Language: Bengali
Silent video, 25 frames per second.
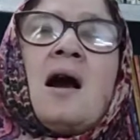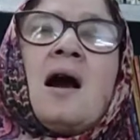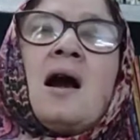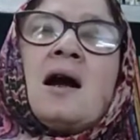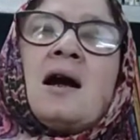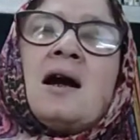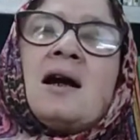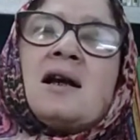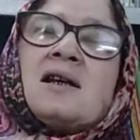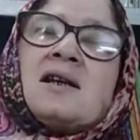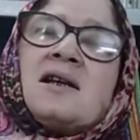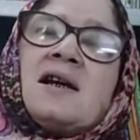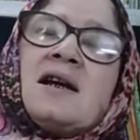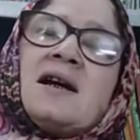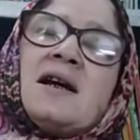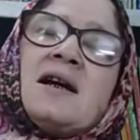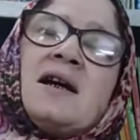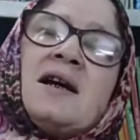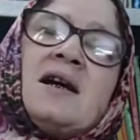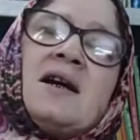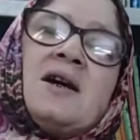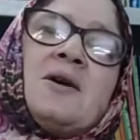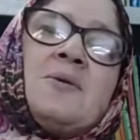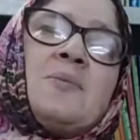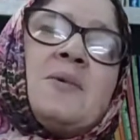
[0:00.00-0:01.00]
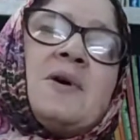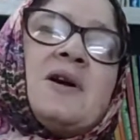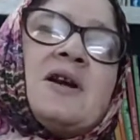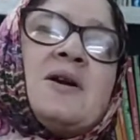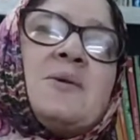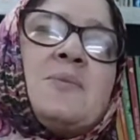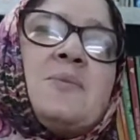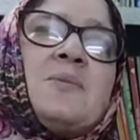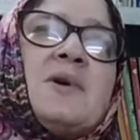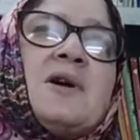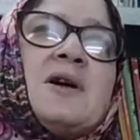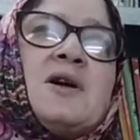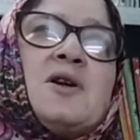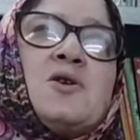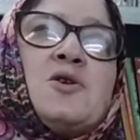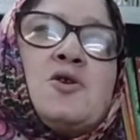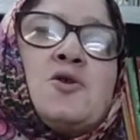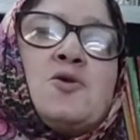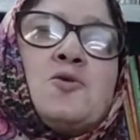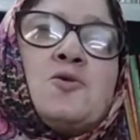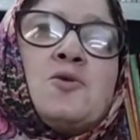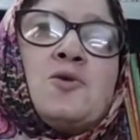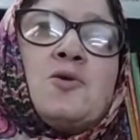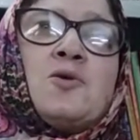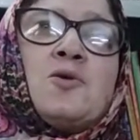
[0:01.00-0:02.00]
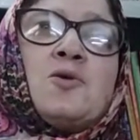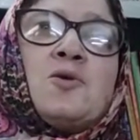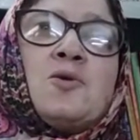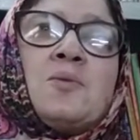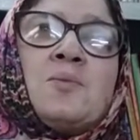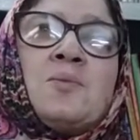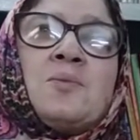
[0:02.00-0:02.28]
আকাশ একেবারে মেঘ শূন্য